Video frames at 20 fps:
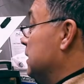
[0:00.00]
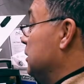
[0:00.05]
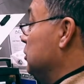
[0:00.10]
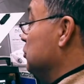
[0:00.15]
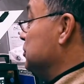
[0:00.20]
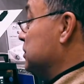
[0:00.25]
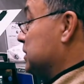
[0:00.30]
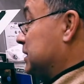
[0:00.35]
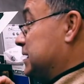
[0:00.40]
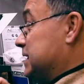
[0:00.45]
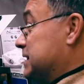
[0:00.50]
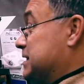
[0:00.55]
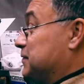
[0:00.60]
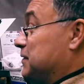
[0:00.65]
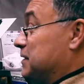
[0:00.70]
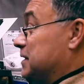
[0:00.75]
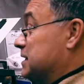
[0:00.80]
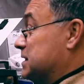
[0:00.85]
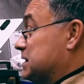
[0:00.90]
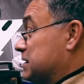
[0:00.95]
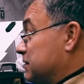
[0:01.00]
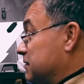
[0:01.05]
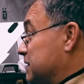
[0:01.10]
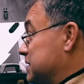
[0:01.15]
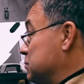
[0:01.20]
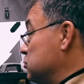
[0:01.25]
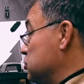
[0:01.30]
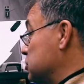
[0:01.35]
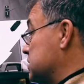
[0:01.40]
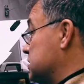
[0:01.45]
и у них есть финансовые
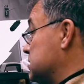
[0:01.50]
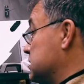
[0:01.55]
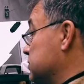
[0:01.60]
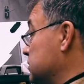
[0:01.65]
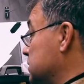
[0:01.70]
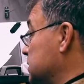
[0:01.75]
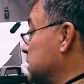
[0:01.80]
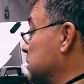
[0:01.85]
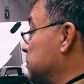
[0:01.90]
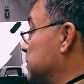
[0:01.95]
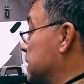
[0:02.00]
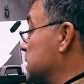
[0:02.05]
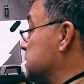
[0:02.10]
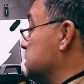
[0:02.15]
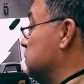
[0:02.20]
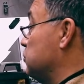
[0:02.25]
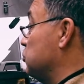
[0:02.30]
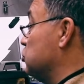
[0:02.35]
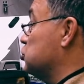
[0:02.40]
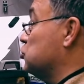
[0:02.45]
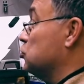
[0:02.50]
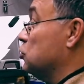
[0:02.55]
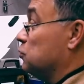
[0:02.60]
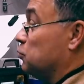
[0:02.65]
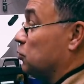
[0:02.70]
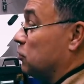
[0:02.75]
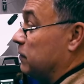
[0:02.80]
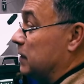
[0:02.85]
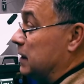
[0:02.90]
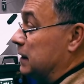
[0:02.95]
возможности, и вот этот аппаратик будет стоить
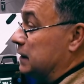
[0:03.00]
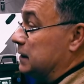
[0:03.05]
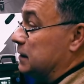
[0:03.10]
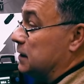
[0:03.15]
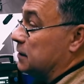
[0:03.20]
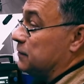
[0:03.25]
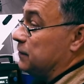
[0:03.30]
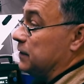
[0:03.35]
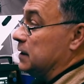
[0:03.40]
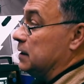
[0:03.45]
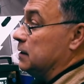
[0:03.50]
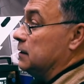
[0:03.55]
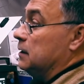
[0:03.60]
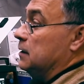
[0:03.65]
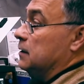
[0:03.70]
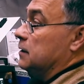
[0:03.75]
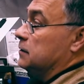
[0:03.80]
буквально на 2